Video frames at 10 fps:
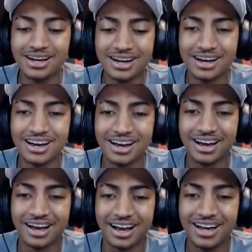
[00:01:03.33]

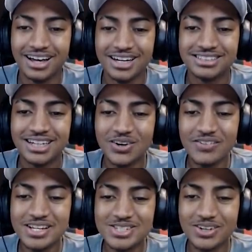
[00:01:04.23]
Ah! Já
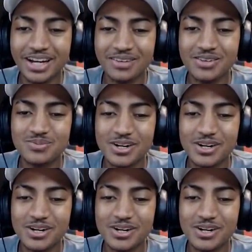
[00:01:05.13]
começou querendo me